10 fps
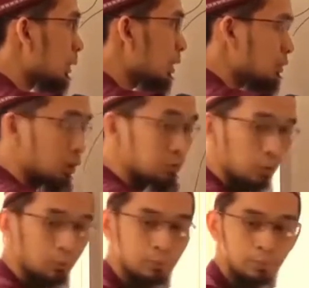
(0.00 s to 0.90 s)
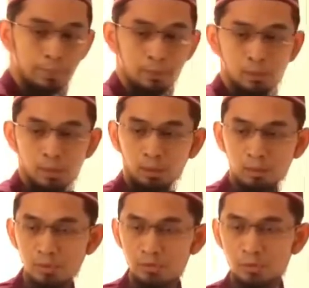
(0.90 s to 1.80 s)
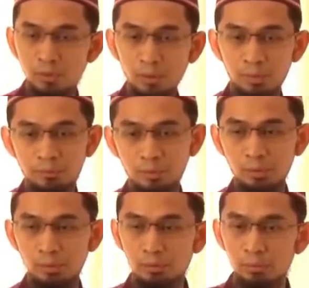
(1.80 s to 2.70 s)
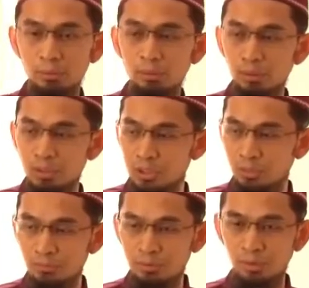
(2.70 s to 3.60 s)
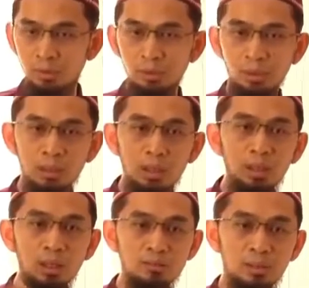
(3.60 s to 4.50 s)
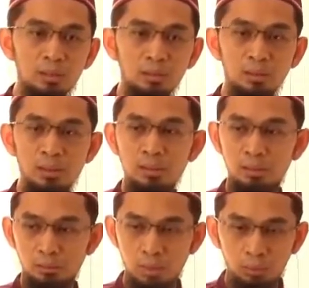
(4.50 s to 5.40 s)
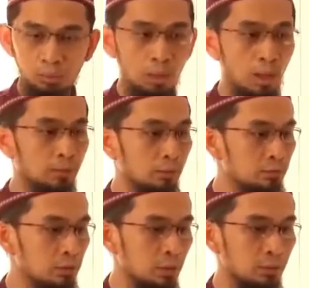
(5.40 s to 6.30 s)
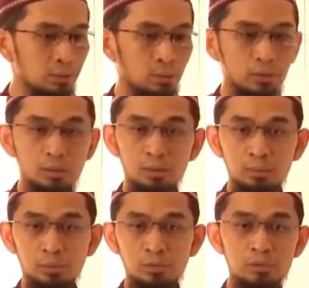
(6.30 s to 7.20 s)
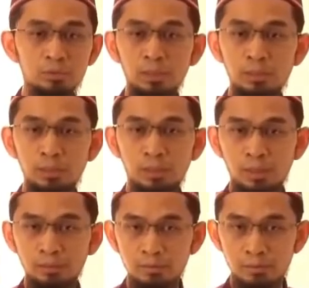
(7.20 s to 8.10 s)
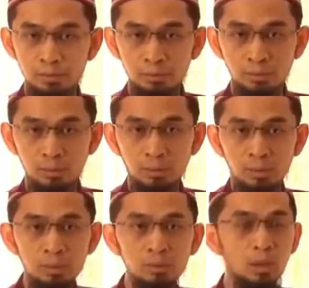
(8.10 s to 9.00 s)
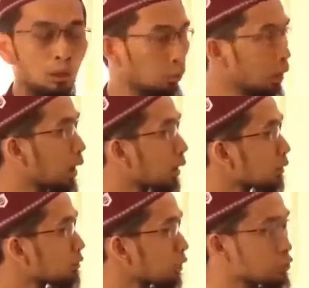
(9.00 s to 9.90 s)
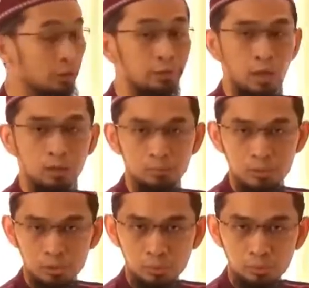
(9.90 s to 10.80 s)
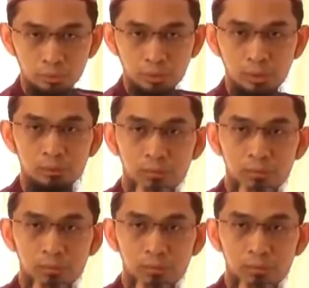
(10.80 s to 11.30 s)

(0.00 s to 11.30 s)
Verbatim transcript: itu perintah sholat fardu. Aqimis salata ke syamsi ila ghasaqil laini wa qur'an al-fajri. Ada? Posisi sebelah kiri ke atas sedikit. Inna Qur'an al-fajri kana mashhuda.